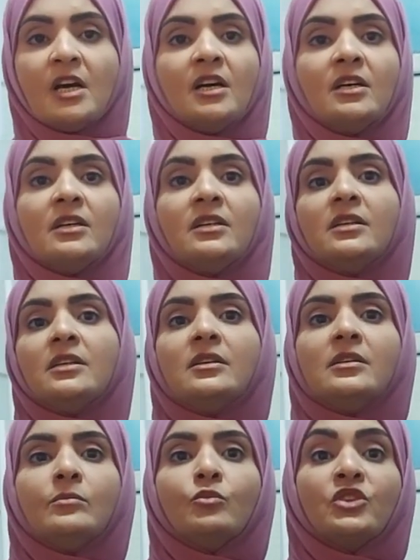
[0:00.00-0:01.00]

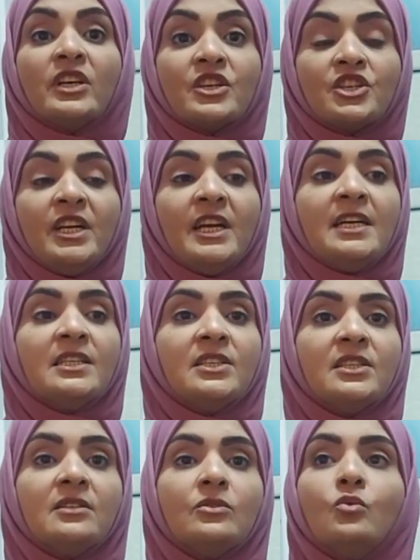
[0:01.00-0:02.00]
آه،
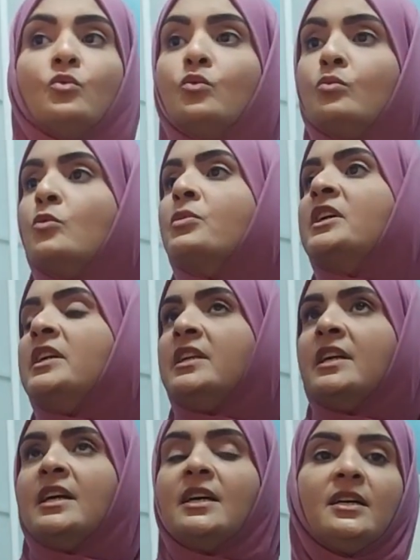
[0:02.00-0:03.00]
مترشحات وممكن
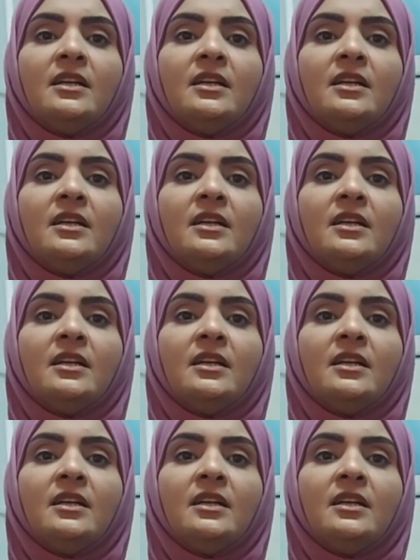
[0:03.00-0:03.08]
أن